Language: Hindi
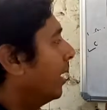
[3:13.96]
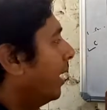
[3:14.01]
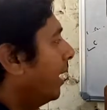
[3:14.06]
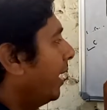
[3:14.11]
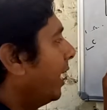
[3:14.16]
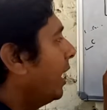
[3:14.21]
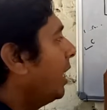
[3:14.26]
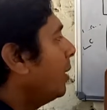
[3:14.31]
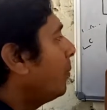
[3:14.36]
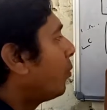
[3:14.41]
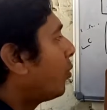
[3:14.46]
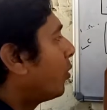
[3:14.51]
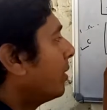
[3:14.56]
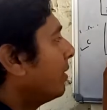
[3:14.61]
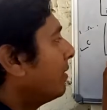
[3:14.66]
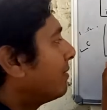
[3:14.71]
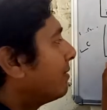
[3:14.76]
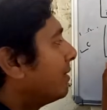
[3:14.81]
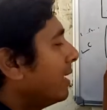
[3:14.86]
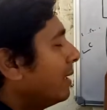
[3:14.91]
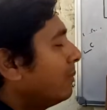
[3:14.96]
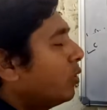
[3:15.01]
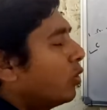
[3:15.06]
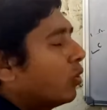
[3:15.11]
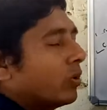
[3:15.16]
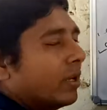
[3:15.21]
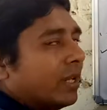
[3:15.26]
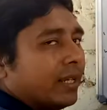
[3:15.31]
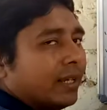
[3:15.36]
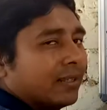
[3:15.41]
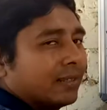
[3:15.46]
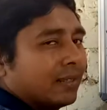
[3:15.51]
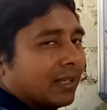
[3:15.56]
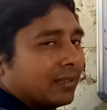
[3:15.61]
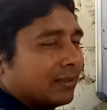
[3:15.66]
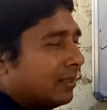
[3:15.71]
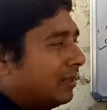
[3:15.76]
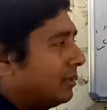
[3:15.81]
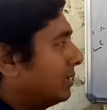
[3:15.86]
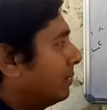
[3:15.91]
एंड पॉइंट सेम होने के साथ
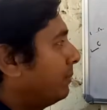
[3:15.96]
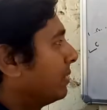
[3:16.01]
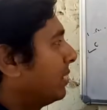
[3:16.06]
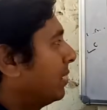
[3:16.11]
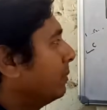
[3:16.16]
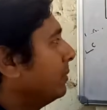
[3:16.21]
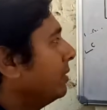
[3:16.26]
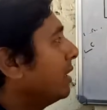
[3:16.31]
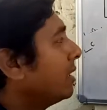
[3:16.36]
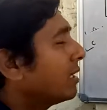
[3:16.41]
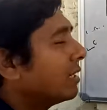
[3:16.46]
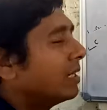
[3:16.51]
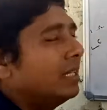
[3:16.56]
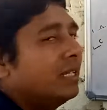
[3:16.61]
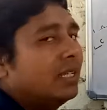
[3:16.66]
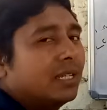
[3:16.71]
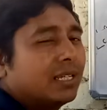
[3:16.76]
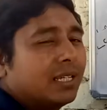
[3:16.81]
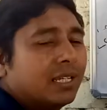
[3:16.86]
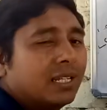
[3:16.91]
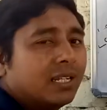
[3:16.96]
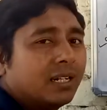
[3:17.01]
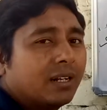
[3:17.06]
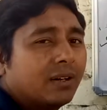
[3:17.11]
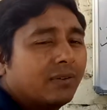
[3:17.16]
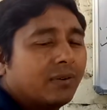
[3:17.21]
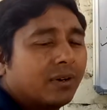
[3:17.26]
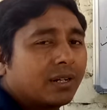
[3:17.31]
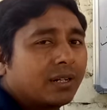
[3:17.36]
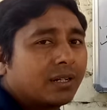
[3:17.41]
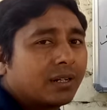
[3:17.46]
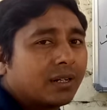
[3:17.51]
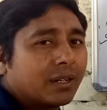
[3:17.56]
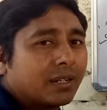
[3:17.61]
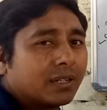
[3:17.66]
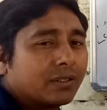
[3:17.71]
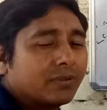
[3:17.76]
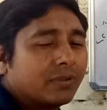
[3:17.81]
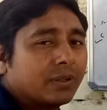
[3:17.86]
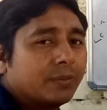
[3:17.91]
साथ इसका मतलब ये नहीं है कि इनका वर्क
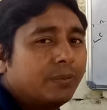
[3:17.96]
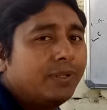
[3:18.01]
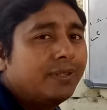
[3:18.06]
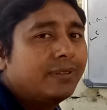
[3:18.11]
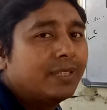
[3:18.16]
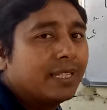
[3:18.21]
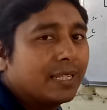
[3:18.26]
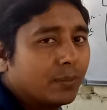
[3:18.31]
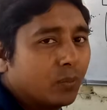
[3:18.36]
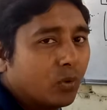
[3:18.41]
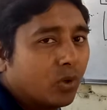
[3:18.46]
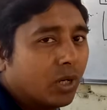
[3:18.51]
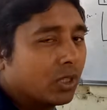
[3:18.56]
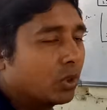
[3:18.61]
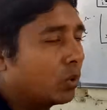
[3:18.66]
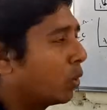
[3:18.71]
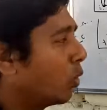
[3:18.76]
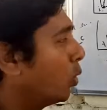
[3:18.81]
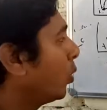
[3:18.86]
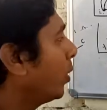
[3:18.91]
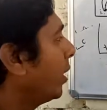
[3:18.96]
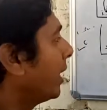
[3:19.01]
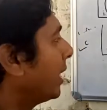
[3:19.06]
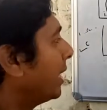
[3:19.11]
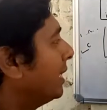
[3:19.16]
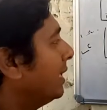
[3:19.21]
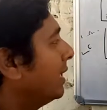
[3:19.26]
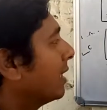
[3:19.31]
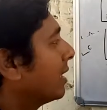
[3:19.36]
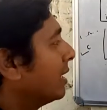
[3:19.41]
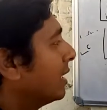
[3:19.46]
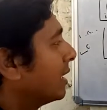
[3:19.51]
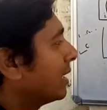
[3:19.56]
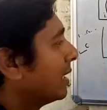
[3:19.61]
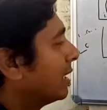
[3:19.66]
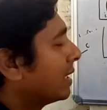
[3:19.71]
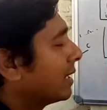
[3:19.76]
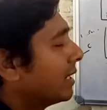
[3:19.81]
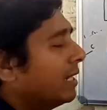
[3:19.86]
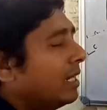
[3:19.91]
ट्रांसफ़र भी सेम होगा दोनों का एरिया अलग
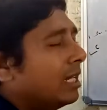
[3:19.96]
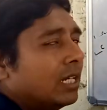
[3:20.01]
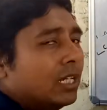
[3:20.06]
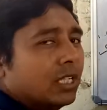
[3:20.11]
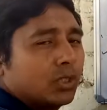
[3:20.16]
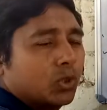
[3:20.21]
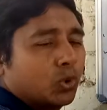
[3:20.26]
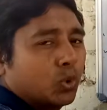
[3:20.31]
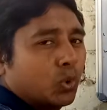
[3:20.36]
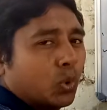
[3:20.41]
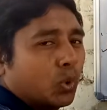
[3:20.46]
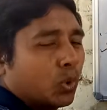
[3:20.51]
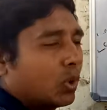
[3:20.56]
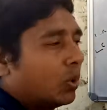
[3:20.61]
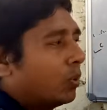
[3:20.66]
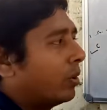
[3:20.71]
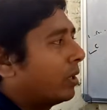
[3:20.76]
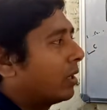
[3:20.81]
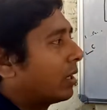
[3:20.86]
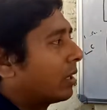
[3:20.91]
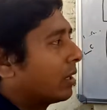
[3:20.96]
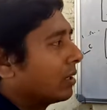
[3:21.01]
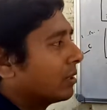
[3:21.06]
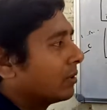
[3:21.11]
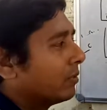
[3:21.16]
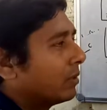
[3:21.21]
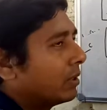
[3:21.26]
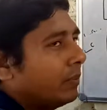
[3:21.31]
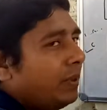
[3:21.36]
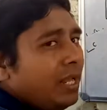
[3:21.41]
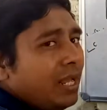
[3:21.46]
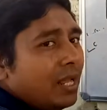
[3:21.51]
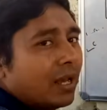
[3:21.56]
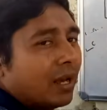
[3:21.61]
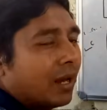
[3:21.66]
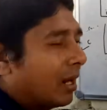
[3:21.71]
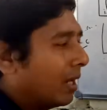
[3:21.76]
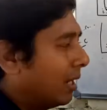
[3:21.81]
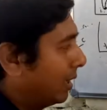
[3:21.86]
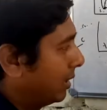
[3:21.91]
अलग है तो दोनों का वर्क ट्रांसफ़र भी
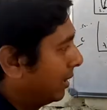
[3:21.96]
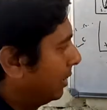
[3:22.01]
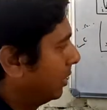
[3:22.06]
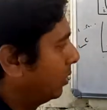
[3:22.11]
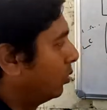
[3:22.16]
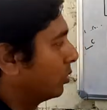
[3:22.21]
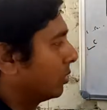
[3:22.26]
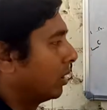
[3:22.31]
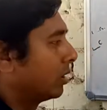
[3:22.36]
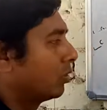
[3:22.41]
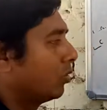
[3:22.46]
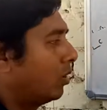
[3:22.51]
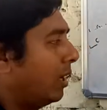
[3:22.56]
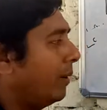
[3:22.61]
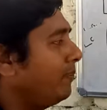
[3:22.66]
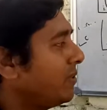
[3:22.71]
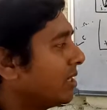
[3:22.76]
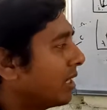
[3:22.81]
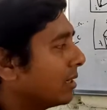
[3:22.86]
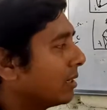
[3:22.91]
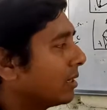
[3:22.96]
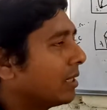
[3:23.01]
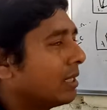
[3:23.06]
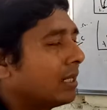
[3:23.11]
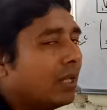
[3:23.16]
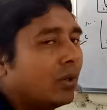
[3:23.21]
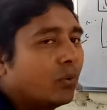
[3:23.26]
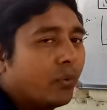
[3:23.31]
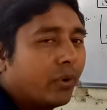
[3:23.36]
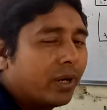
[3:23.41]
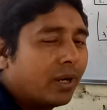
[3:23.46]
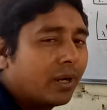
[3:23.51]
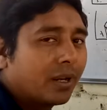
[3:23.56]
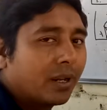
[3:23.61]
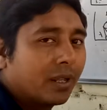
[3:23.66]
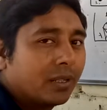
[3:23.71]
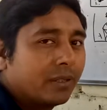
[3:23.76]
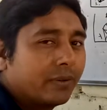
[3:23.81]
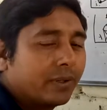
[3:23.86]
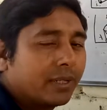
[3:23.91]
अलग अलग होता है तो हम जानते हैं कि वर्क
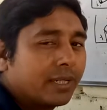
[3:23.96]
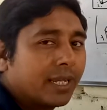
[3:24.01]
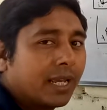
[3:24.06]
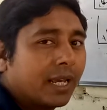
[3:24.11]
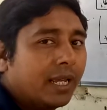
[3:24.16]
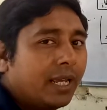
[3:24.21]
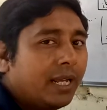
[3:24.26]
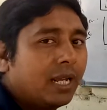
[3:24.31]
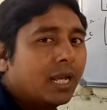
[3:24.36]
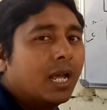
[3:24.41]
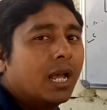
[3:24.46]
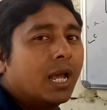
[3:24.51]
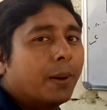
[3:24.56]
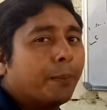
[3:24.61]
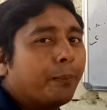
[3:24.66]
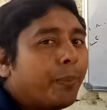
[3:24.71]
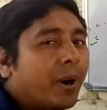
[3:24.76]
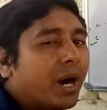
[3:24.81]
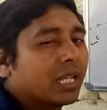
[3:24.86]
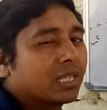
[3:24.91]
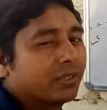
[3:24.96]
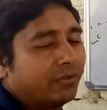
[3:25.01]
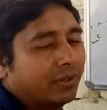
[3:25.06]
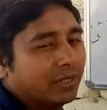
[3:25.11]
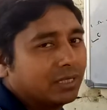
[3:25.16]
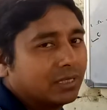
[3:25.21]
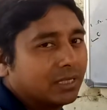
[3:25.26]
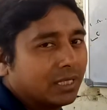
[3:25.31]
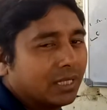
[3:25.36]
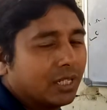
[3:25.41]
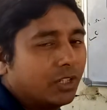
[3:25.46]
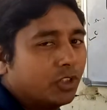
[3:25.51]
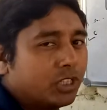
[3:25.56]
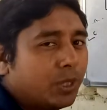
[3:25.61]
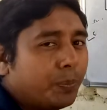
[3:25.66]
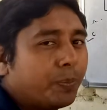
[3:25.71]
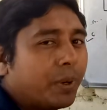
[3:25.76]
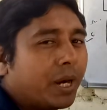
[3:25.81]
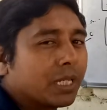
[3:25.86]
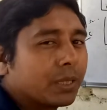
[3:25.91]
ट्रांसफ़र क्या एक पाथ फंक्शन है जो कि
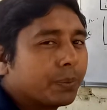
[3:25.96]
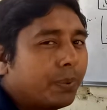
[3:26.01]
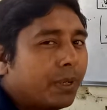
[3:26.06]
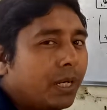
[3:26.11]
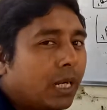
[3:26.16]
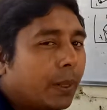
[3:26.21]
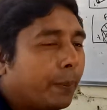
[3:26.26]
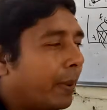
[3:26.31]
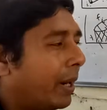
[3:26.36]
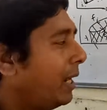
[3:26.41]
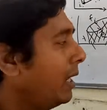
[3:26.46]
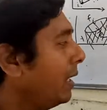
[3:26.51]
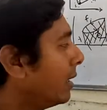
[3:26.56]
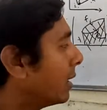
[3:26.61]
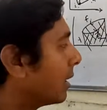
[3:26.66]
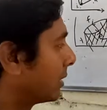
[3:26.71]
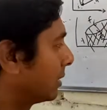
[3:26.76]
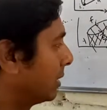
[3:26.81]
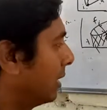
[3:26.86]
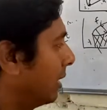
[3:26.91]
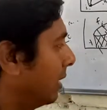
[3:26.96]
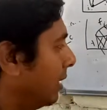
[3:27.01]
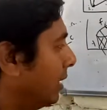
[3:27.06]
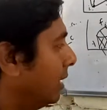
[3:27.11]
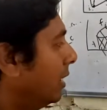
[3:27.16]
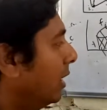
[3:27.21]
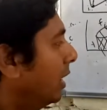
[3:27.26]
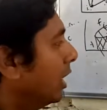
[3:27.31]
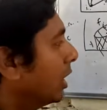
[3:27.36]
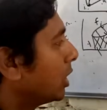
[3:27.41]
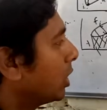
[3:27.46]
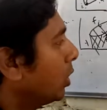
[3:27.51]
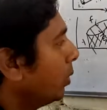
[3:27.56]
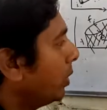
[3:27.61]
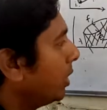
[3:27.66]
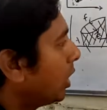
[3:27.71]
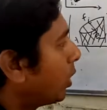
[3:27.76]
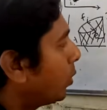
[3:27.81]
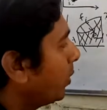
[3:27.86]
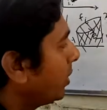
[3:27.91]
पाथ पर डिपेंड करता है तो
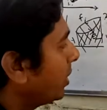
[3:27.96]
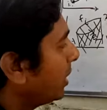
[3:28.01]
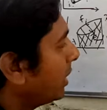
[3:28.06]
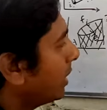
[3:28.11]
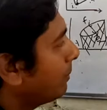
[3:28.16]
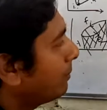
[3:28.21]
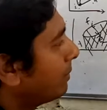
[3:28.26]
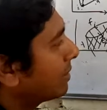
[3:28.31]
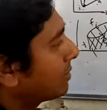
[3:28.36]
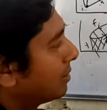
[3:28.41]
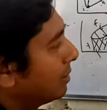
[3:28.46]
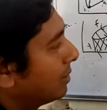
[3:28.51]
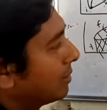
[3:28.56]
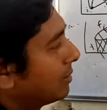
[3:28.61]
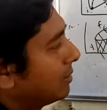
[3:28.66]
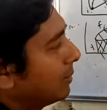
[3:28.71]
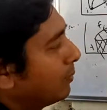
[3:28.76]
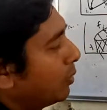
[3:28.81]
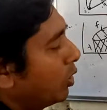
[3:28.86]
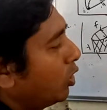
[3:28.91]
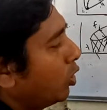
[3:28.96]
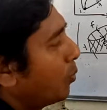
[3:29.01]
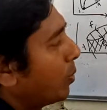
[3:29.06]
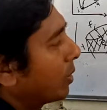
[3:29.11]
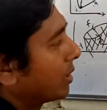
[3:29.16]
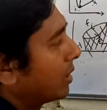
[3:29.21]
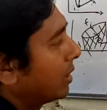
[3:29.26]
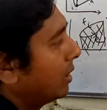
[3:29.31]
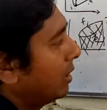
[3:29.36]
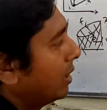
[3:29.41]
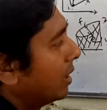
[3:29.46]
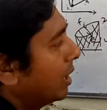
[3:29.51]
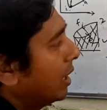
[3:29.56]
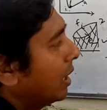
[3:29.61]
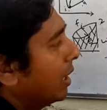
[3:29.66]
इक्वेशन नंबर थर्ड से अपन को पता है